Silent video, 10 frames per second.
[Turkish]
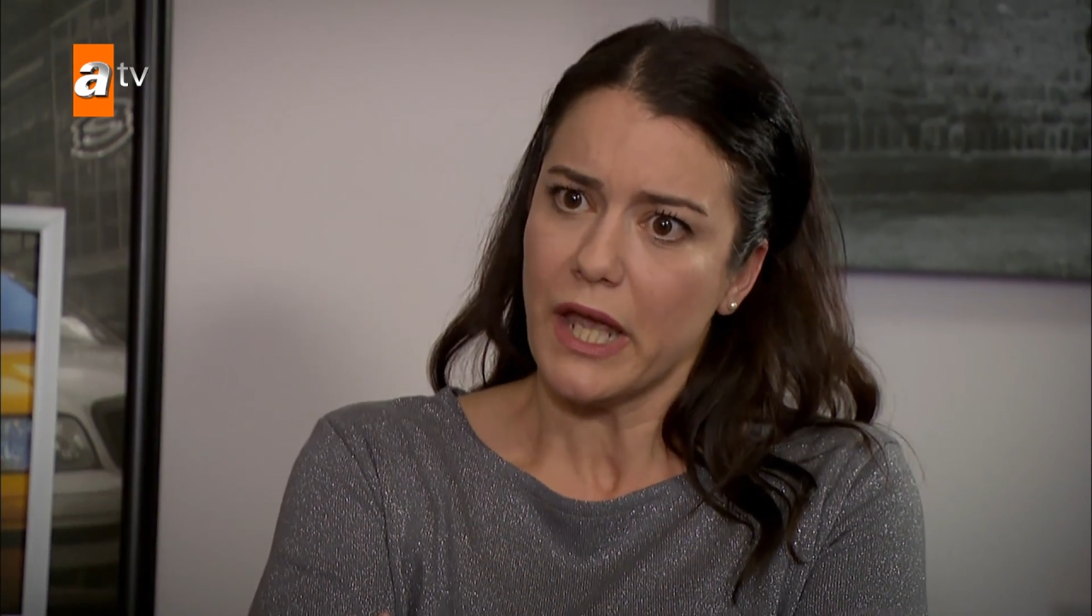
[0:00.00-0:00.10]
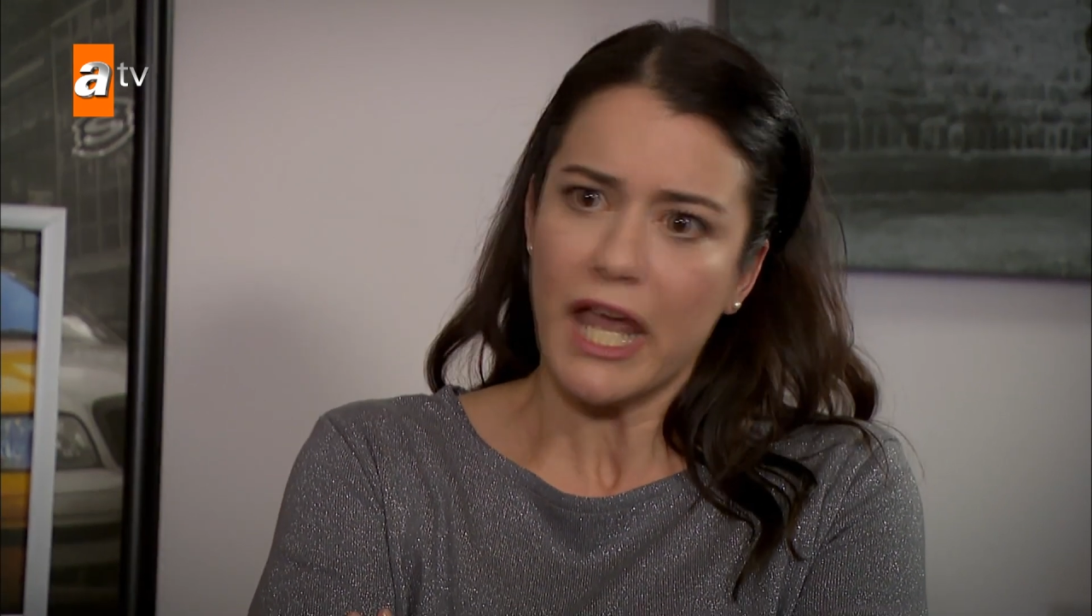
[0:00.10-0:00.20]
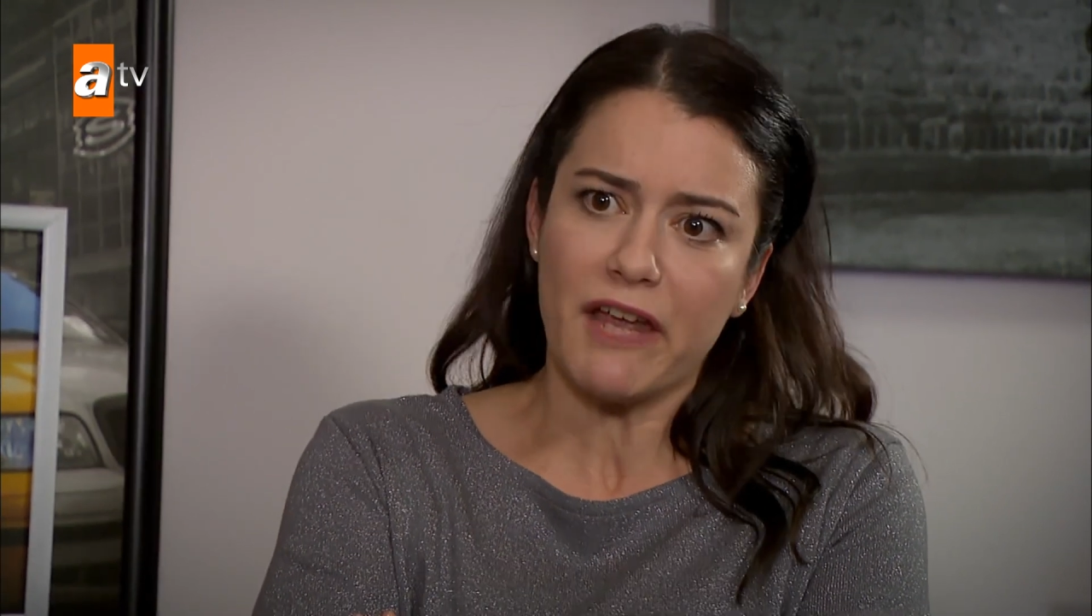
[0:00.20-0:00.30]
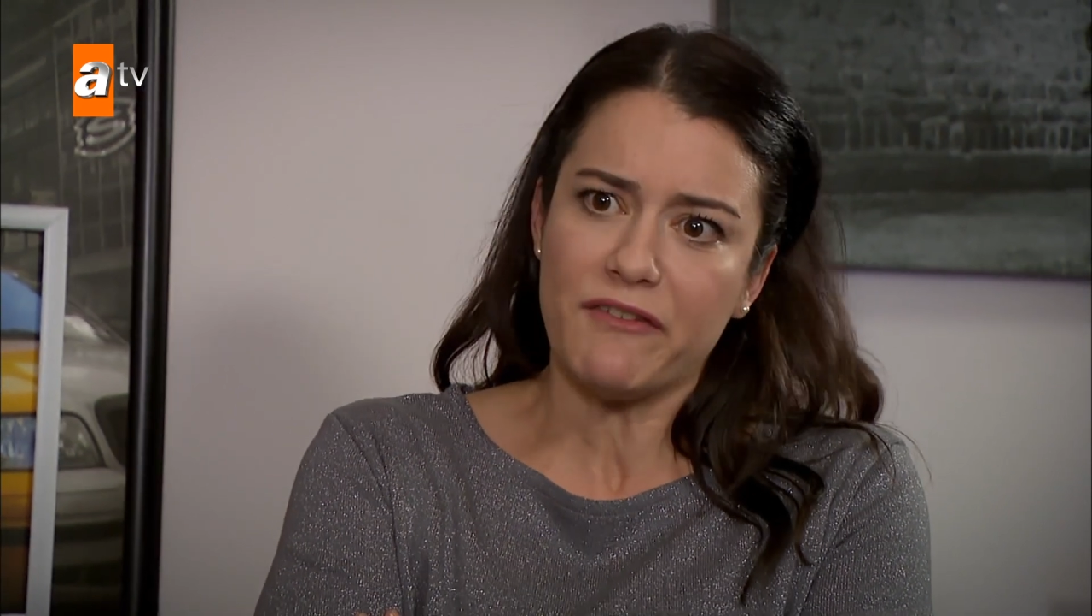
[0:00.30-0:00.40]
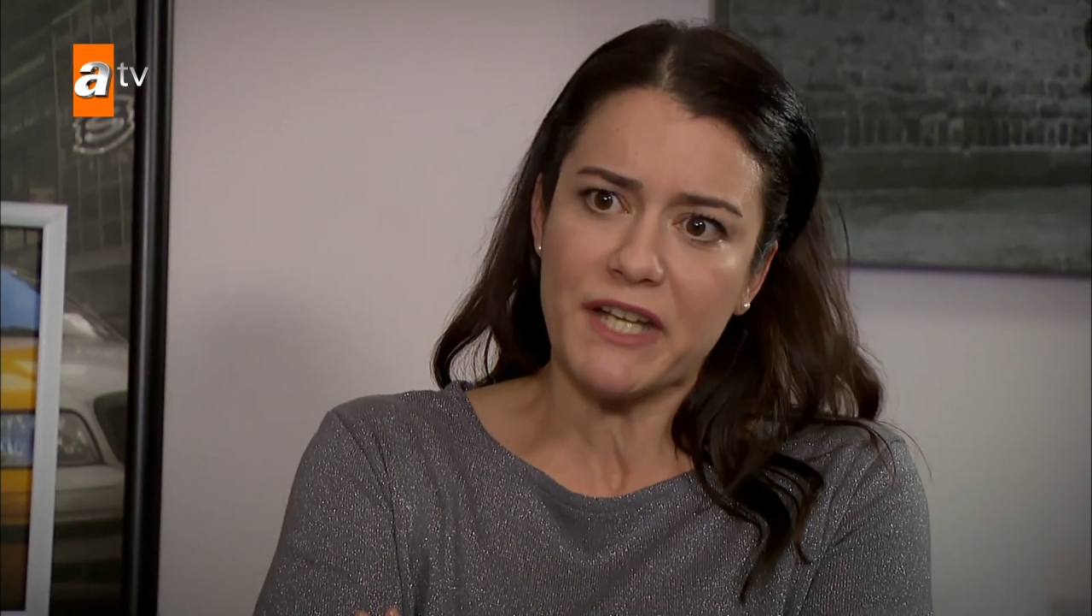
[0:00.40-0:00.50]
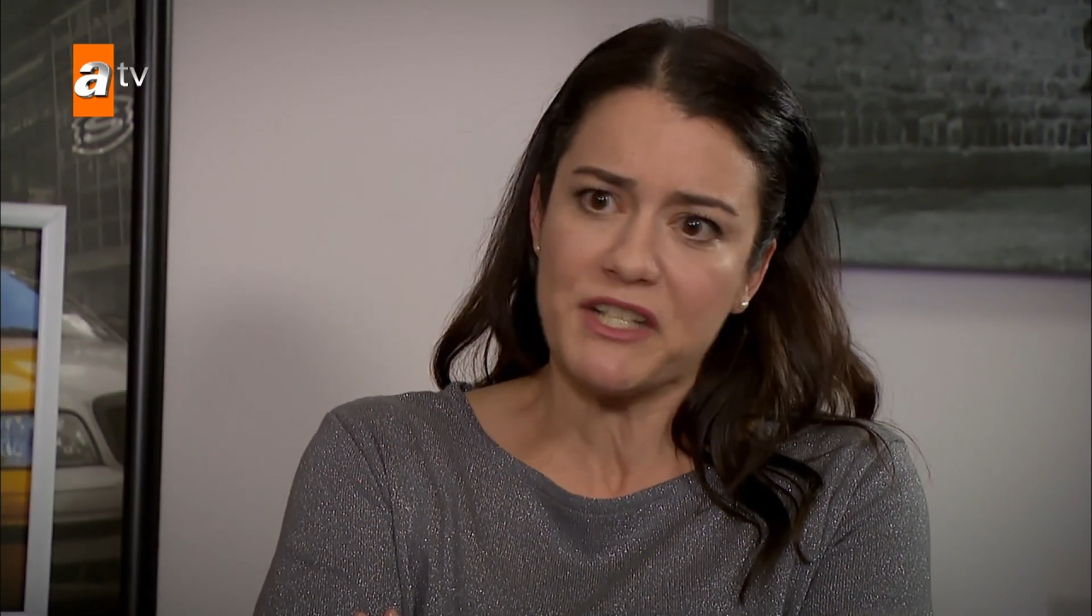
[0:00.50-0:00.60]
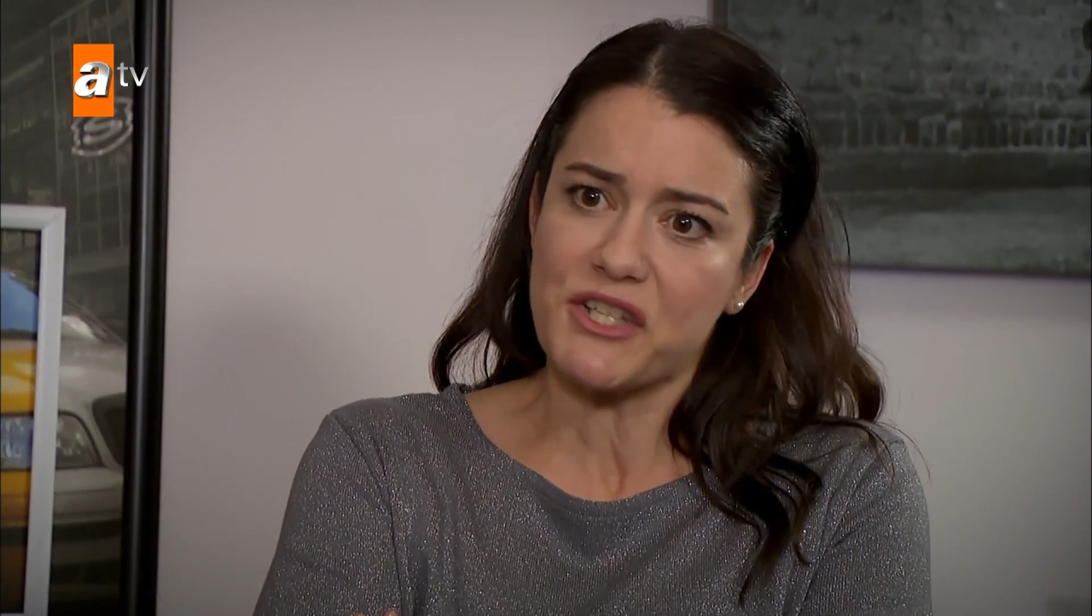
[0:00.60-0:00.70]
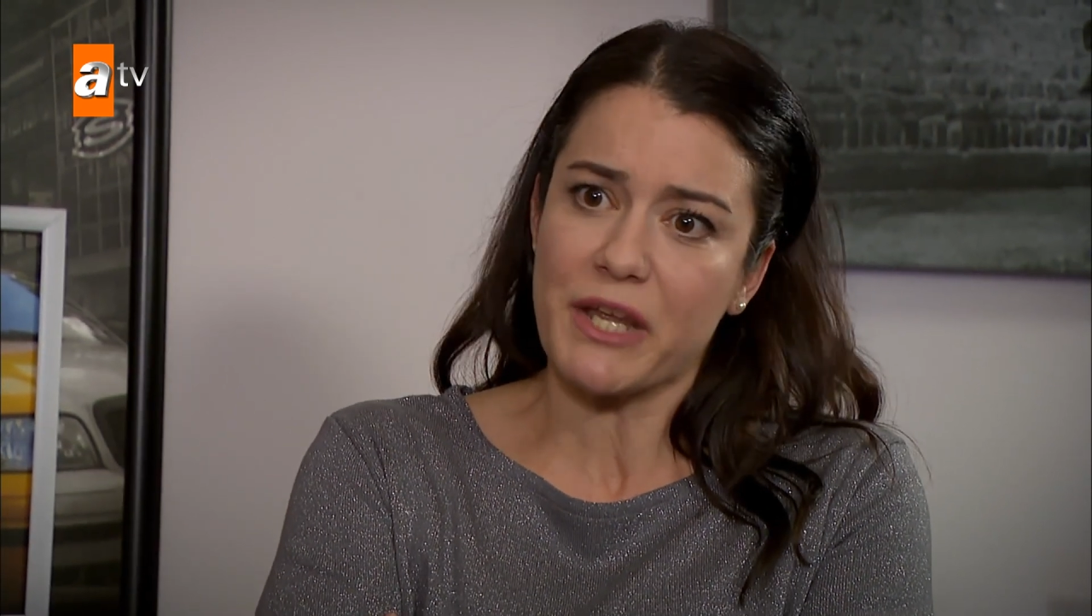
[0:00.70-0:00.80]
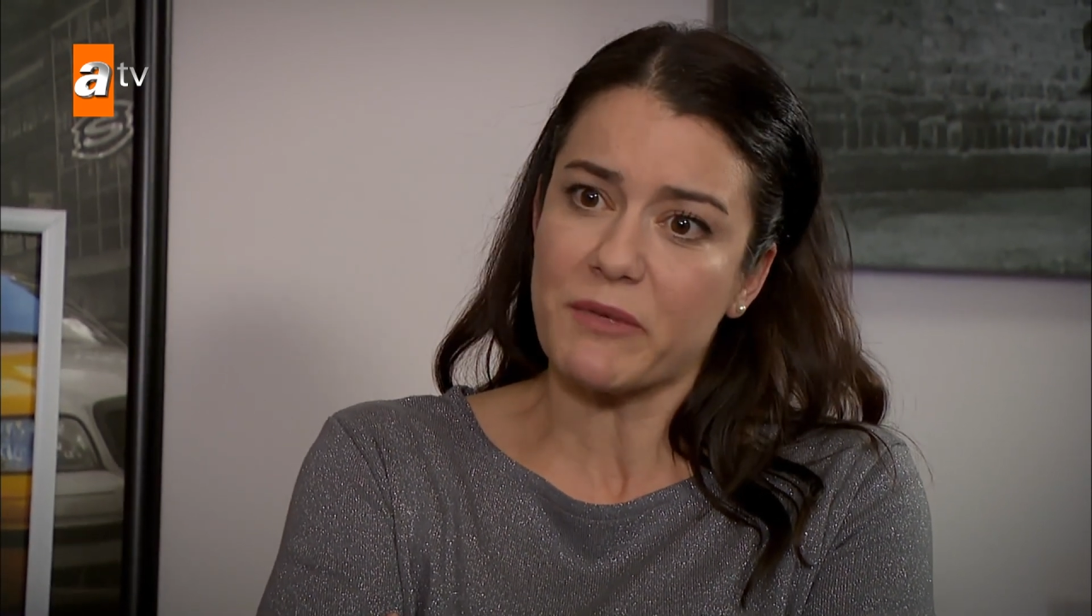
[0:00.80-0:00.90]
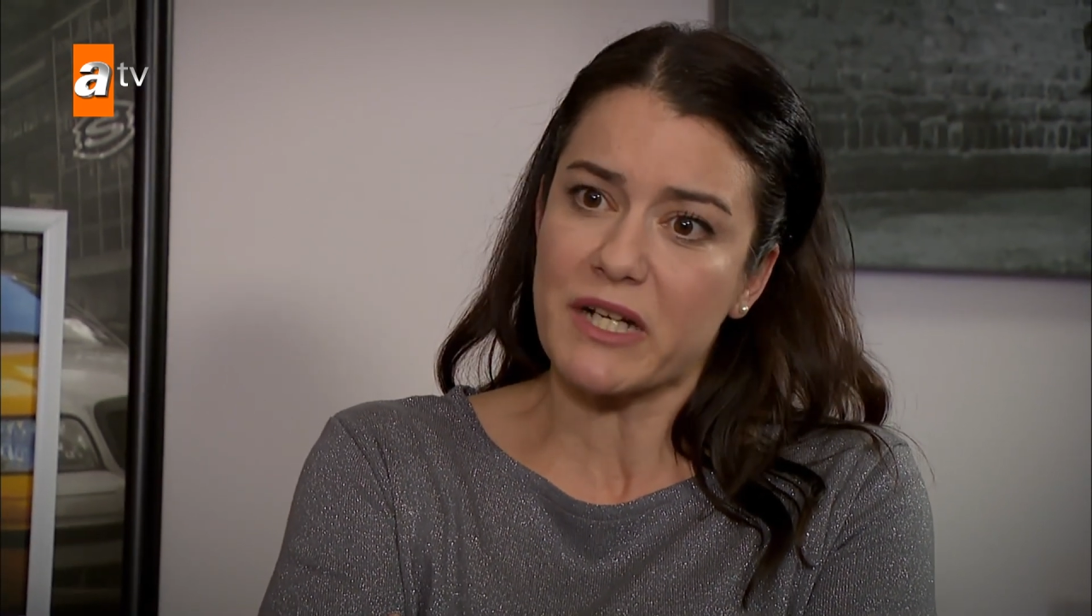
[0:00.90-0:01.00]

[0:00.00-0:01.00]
Evleneceğim